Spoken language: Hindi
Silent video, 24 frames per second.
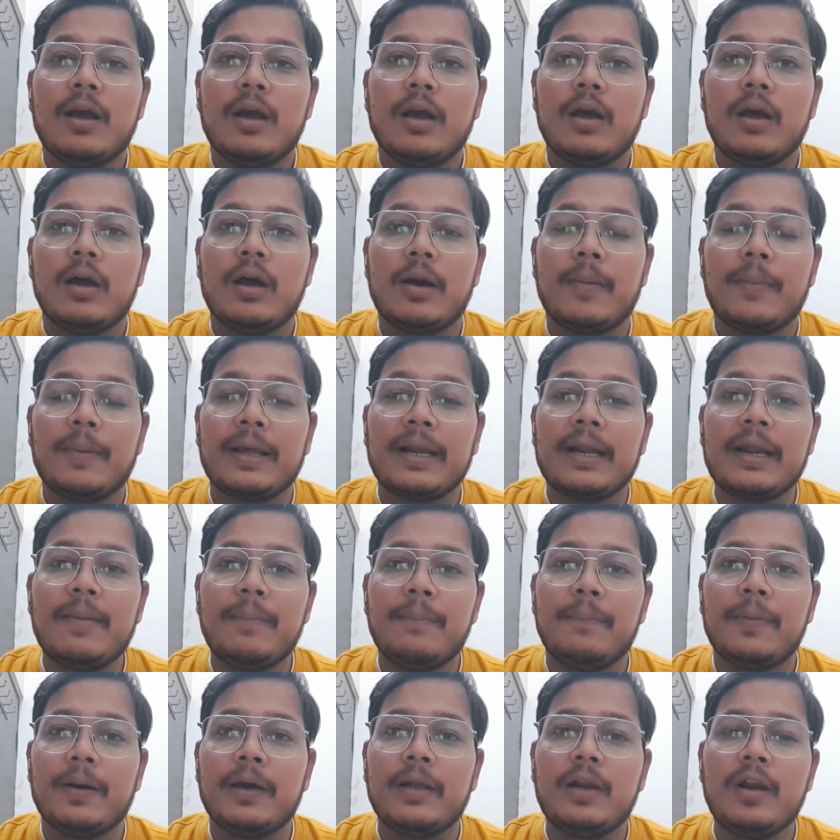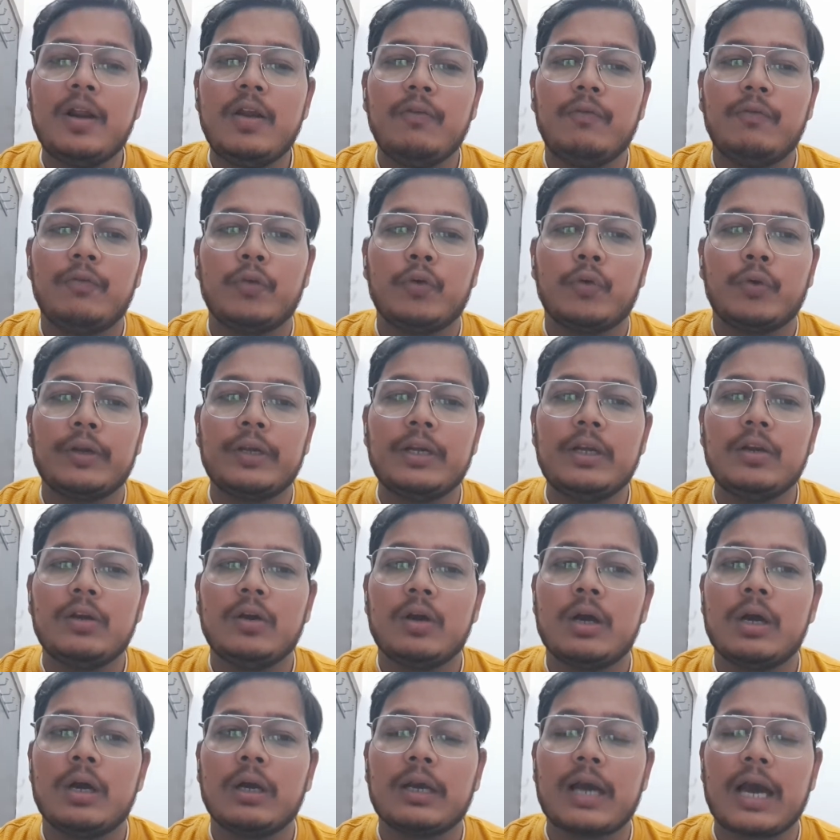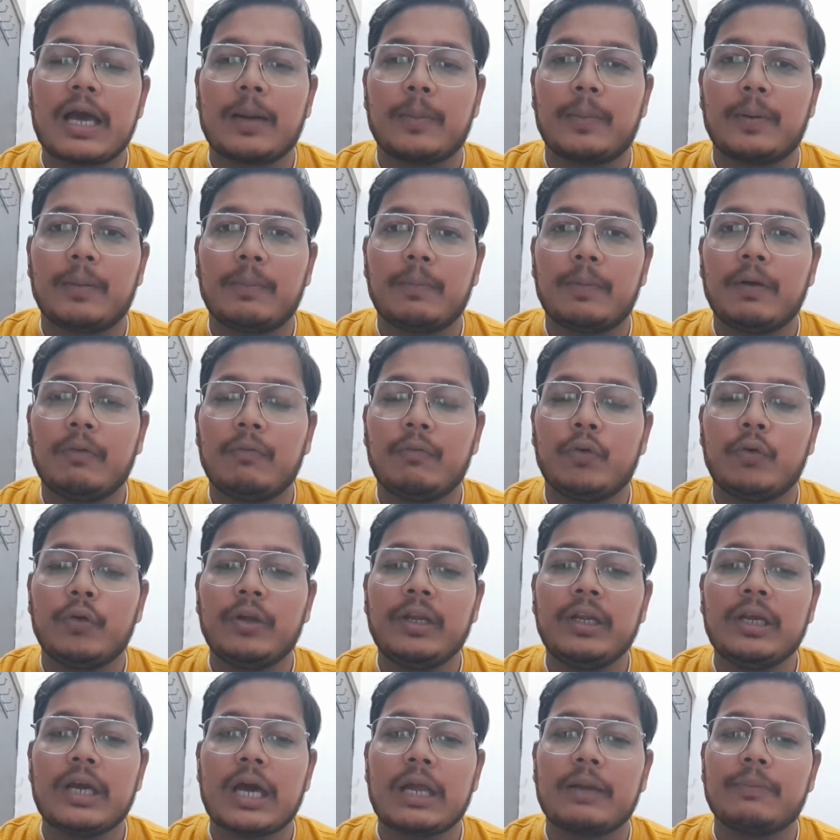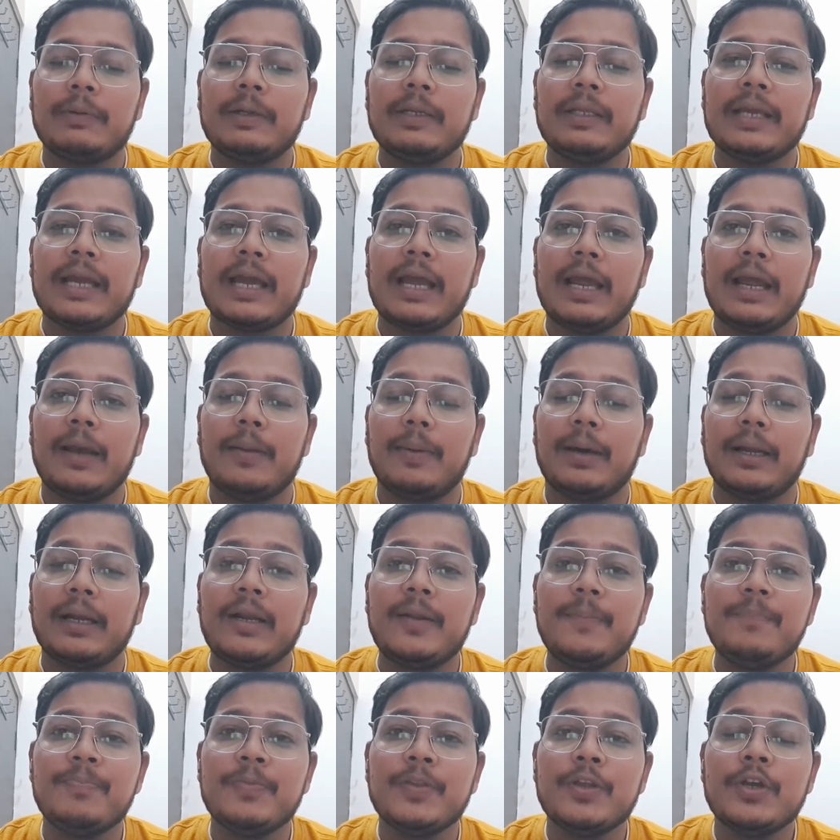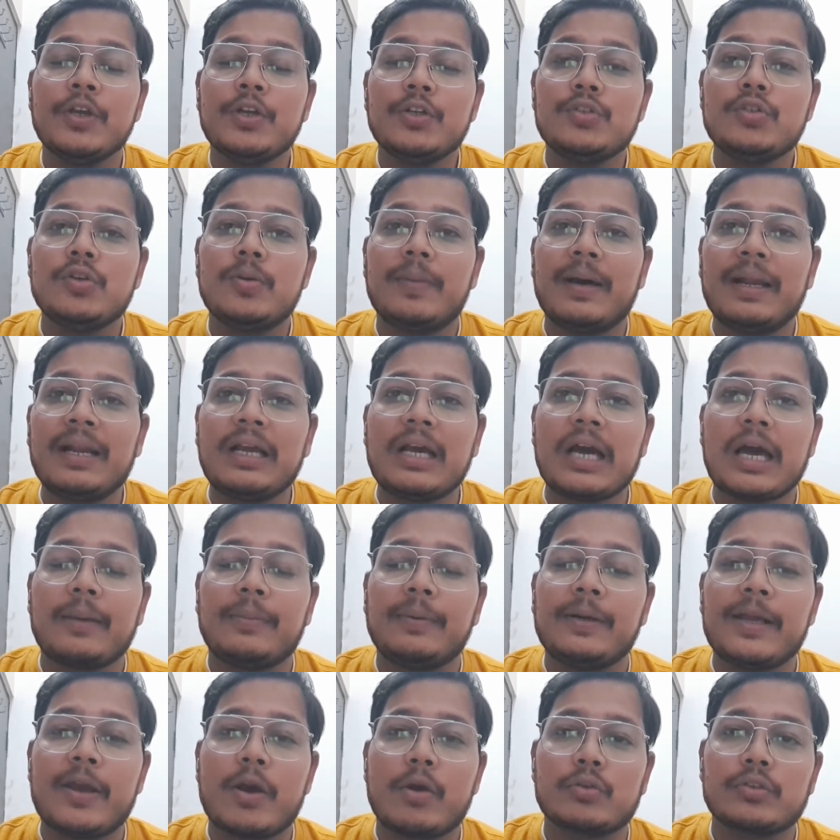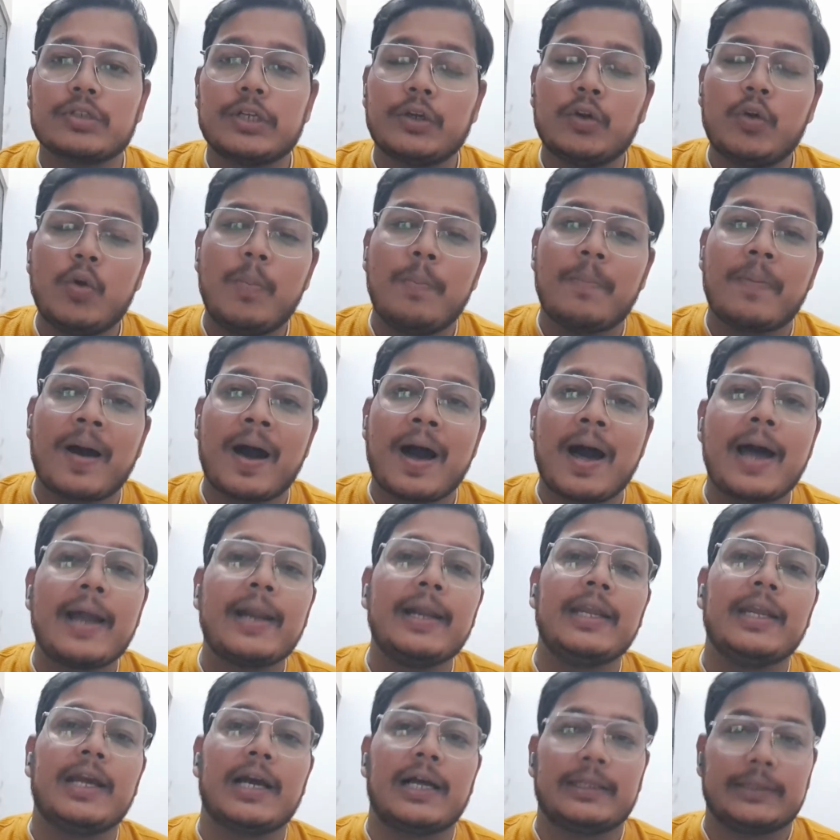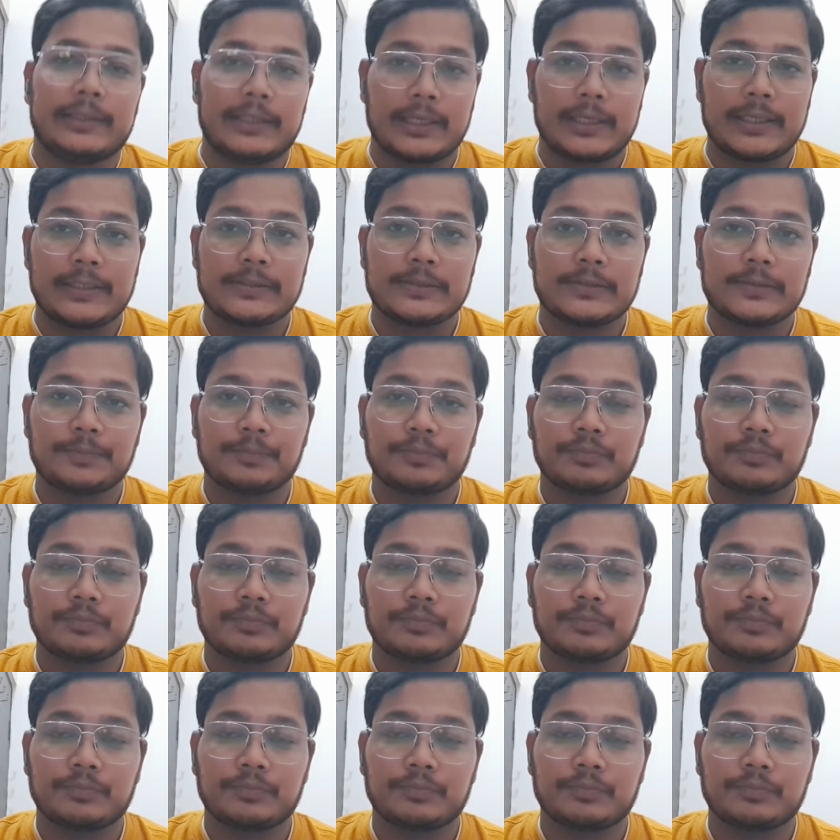हमारा पर फ्लोरिन कार्बन पर फ्लोरिन कार्बन क्या है हमारा जो हमारा कार्बन डाइऑक्साइड को बाहर निकालता है